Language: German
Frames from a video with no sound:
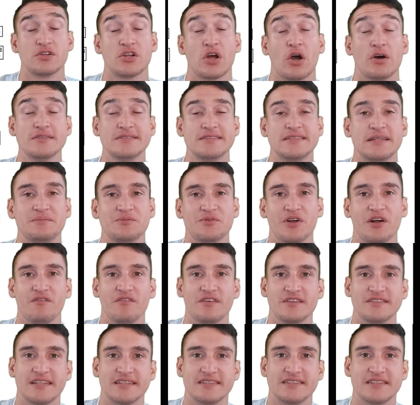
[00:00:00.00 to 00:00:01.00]
Trotzdem sollten
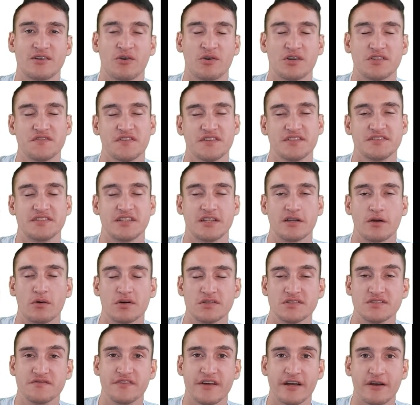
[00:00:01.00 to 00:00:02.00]
wir uns jetzt die kurzfristigen
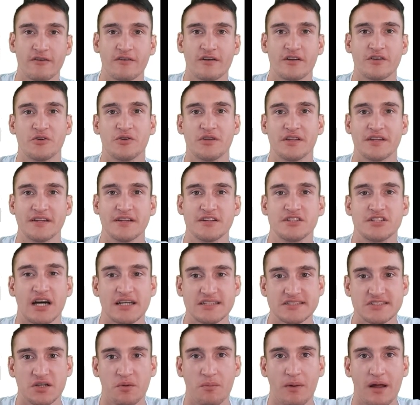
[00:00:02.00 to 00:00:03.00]
Kursentwicklungen natürlich in den
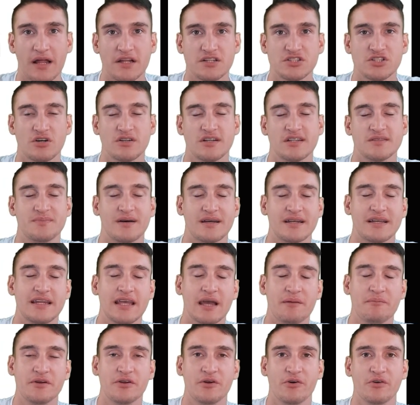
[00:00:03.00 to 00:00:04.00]
Charts nochmal anschauen anschauen. Das macht
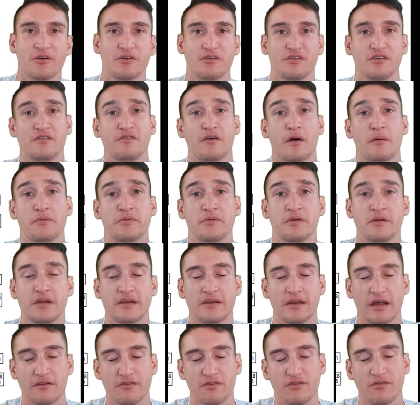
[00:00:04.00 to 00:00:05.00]
Dia mit euch und ich verabschiede
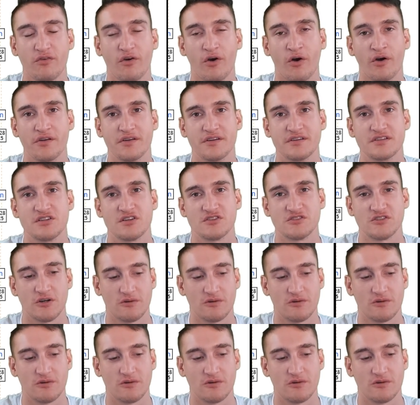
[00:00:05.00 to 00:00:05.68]
mich dafür für heute. Ciao,